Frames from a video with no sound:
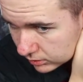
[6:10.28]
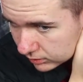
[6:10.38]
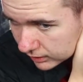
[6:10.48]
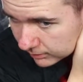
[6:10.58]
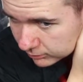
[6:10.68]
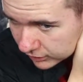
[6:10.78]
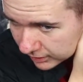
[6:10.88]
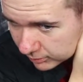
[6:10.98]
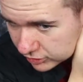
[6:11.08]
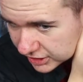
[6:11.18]
Au oh, calme,
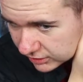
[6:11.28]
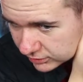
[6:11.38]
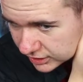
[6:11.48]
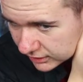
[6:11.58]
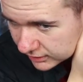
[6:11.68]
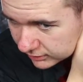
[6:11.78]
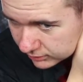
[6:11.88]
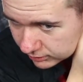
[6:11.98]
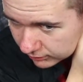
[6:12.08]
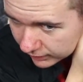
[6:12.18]
calme, on gère, on gère les gars,
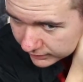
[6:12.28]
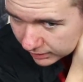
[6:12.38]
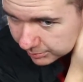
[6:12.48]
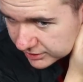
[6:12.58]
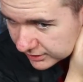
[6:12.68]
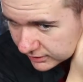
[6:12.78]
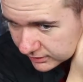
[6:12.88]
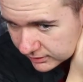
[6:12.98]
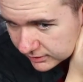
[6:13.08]
on, va rattraper ça.